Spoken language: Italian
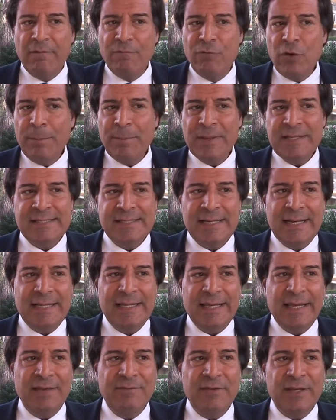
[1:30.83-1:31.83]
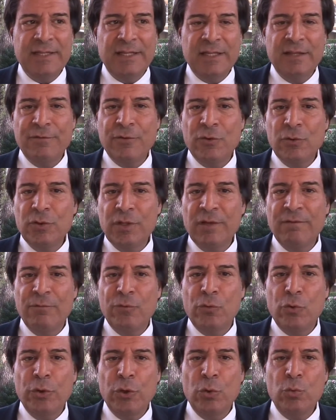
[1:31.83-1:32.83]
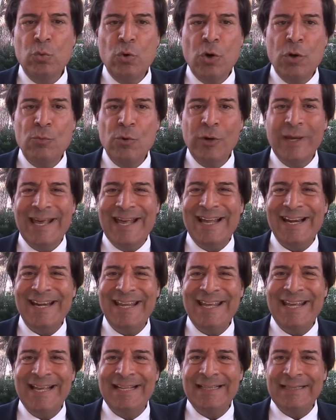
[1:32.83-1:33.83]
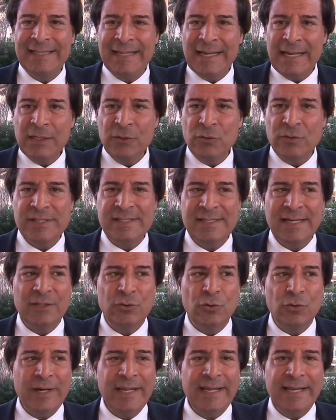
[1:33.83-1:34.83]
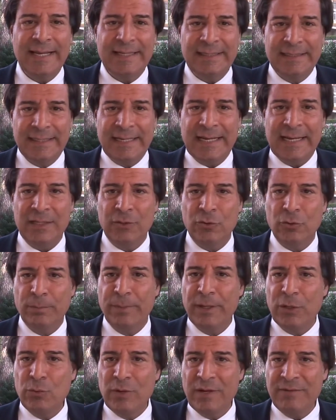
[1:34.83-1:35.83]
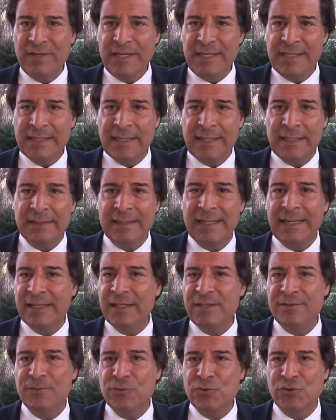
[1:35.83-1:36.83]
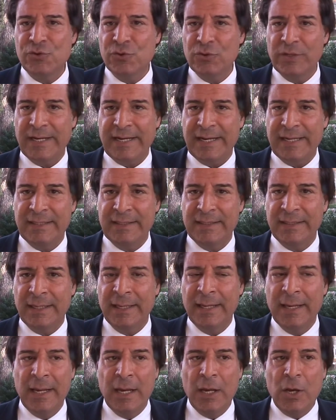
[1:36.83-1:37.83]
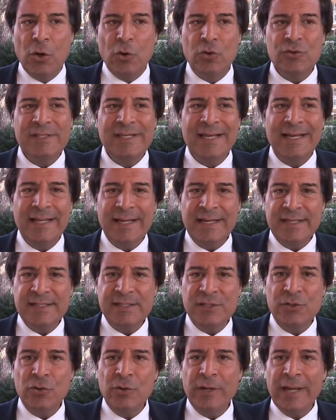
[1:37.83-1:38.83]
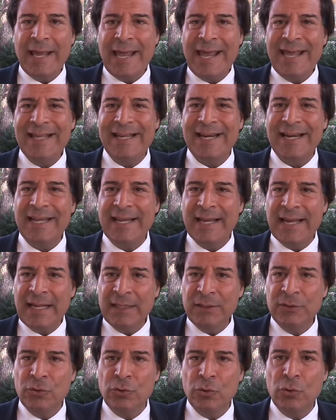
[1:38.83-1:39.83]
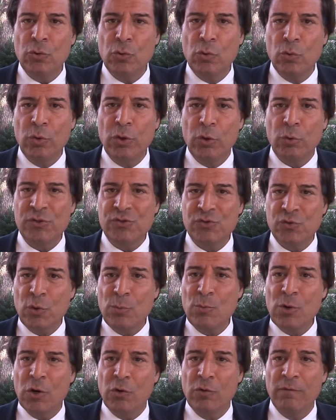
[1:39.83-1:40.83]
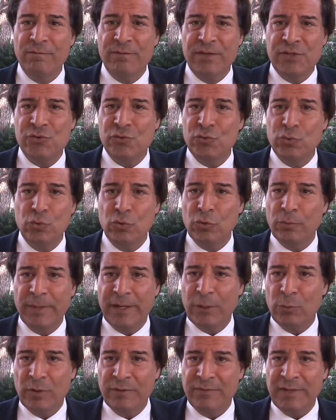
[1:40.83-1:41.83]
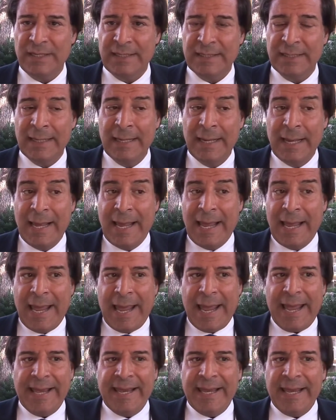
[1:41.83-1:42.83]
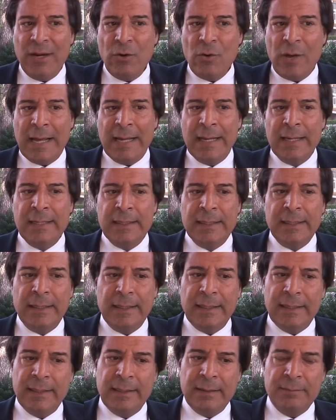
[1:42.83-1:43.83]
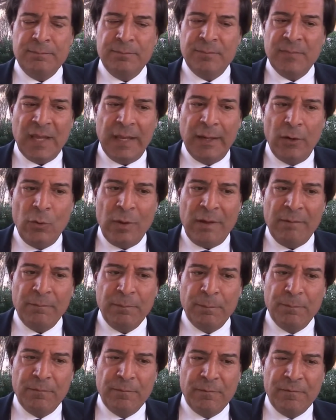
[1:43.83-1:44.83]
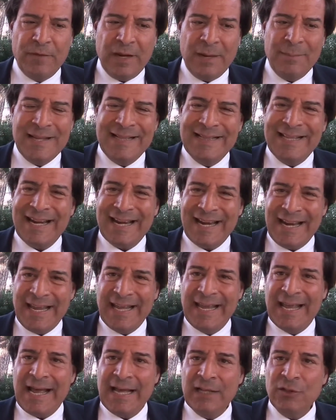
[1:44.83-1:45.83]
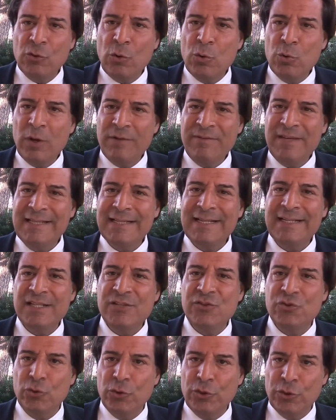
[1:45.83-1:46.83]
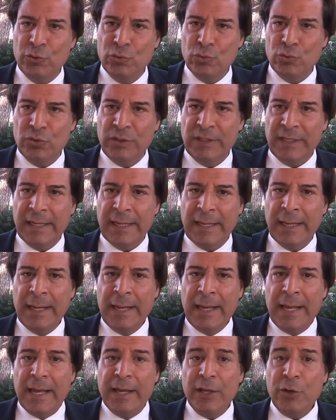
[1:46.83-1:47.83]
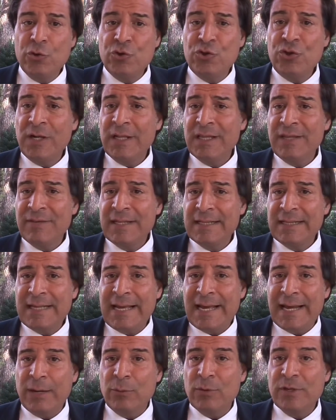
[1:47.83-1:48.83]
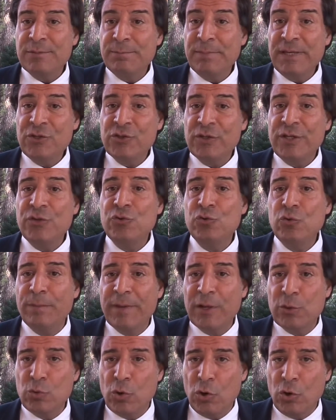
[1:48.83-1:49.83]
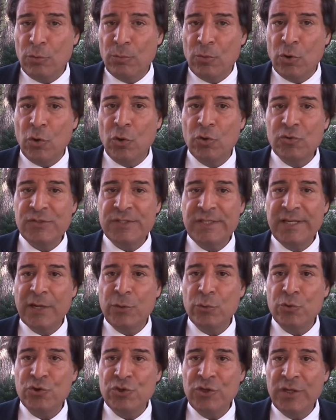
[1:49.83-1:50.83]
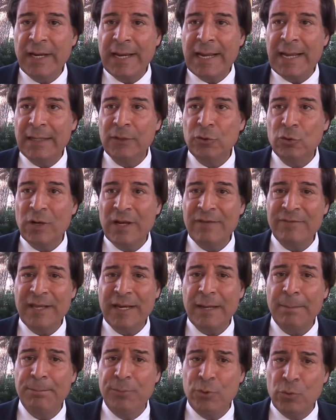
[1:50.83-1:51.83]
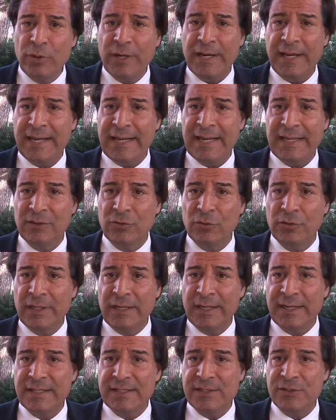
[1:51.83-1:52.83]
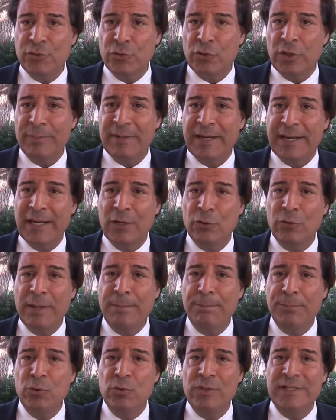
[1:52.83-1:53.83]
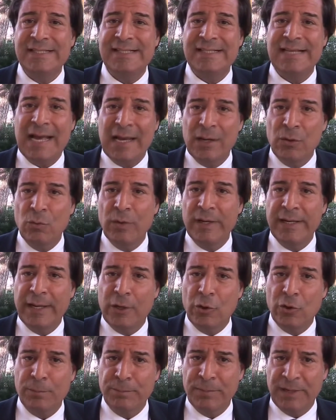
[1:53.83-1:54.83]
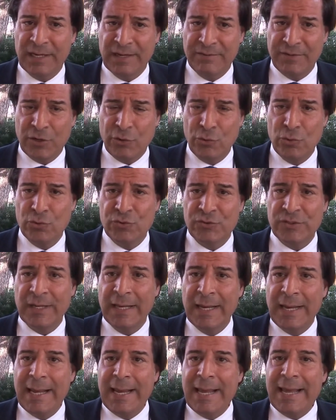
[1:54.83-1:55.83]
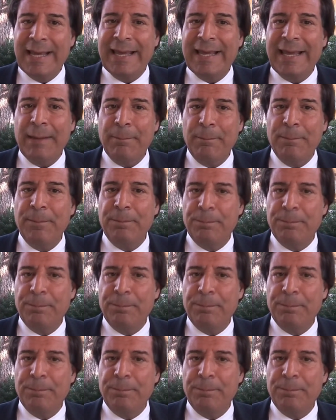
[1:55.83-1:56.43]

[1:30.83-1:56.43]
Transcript: Voi pensate che avete di fronte a voi un uomo che è ricattato, è stato ricattato per una vita dalla disfunzione rettile, ossia l'erezione è il ricatto con cui quest'uomo ha convissuto per una vita e che lo ha, eh, lo ha veramente relegato a una vita di solitudine riuscire a diventare una specie di superuomo, ossia riuscire a non avere più il ricatto dell'erezione, perché non è più il sangue nei corpi cavernosi che